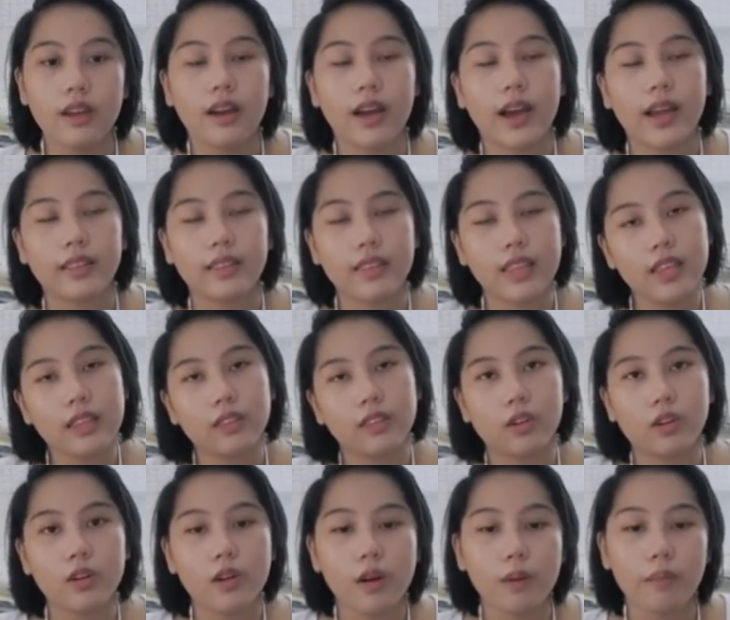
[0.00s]
At
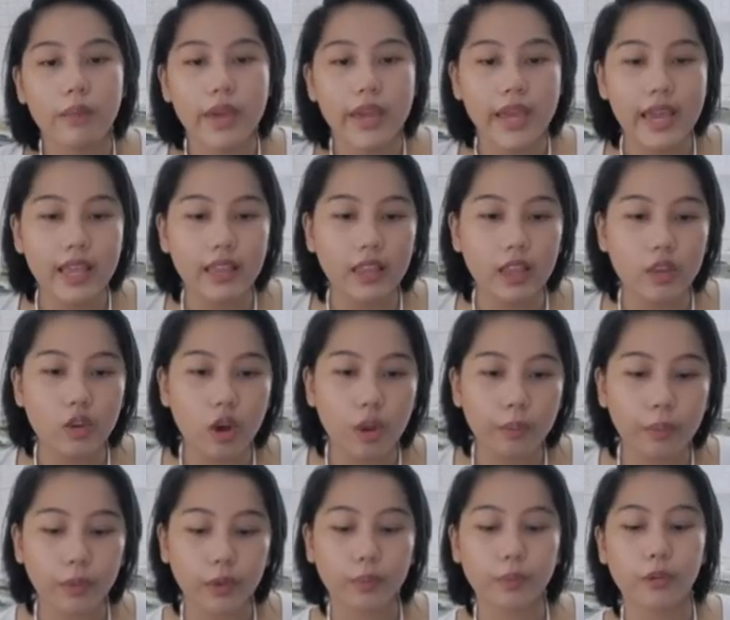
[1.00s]
dito, may kita nyo
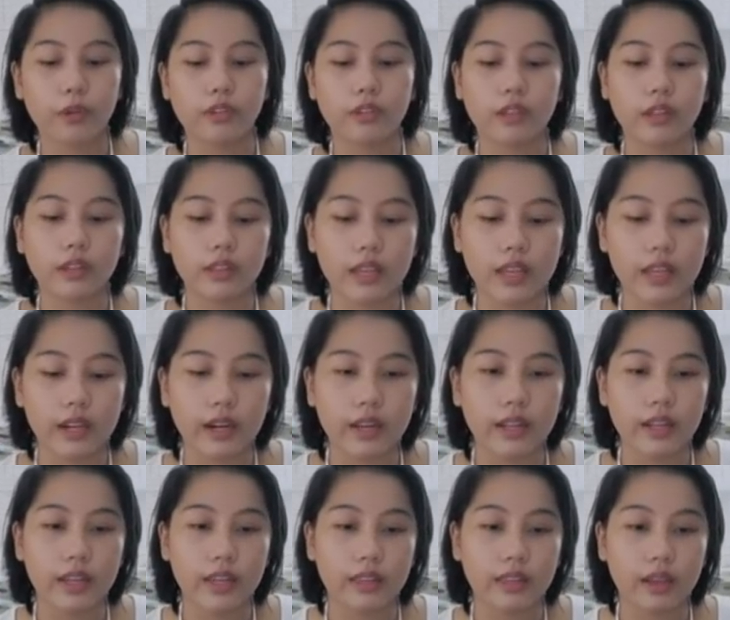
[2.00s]
ang purpose ng tira
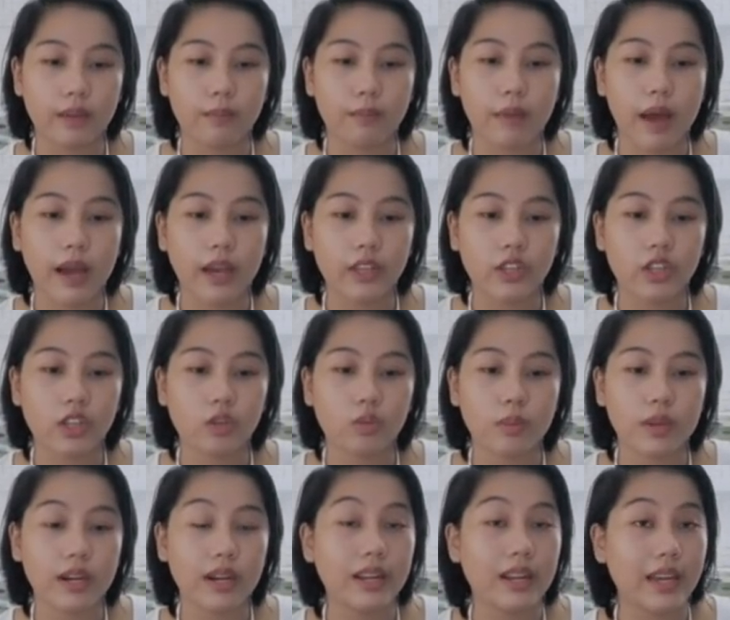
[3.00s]
ng item. Bakit siya
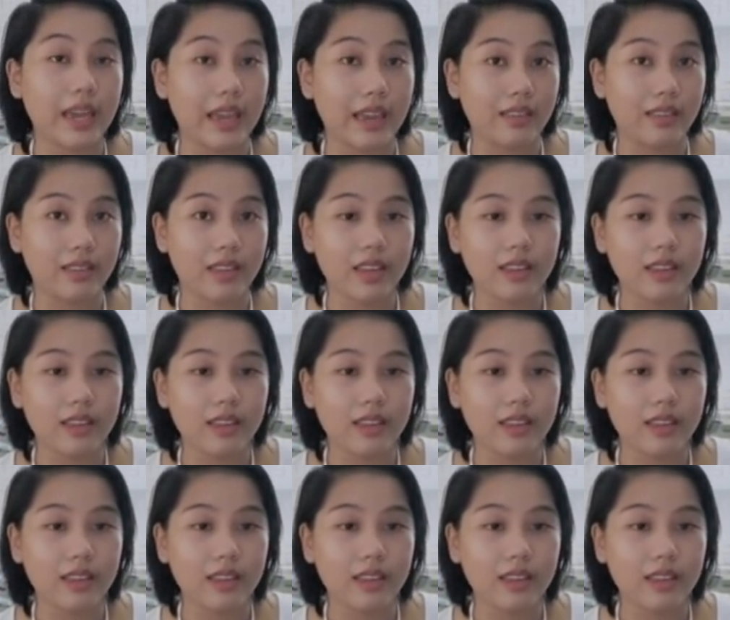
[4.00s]
tumira ng a6?